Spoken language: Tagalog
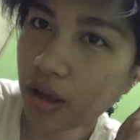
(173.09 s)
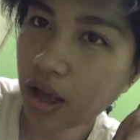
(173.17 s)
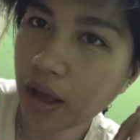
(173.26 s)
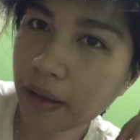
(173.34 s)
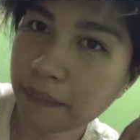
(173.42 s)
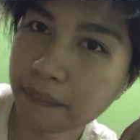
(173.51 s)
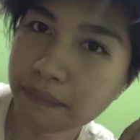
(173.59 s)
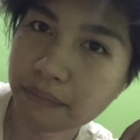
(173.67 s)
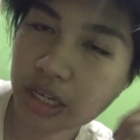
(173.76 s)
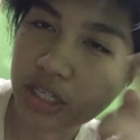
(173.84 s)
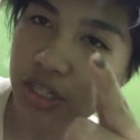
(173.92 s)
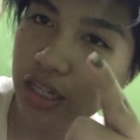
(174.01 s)
um,
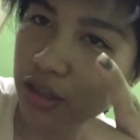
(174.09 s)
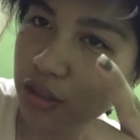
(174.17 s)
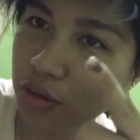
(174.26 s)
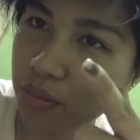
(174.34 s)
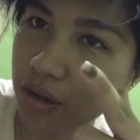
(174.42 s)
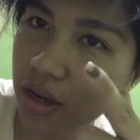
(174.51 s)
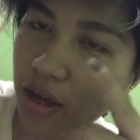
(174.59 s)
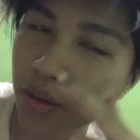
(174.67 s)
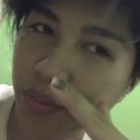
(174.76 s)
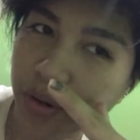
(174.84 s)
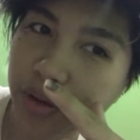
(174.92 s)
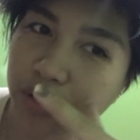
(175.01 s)
i-chat yung mga
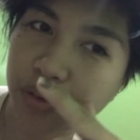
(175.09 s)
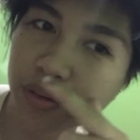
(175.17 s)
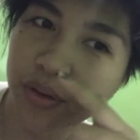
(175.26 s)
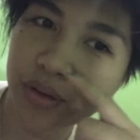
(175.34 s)
kawork ko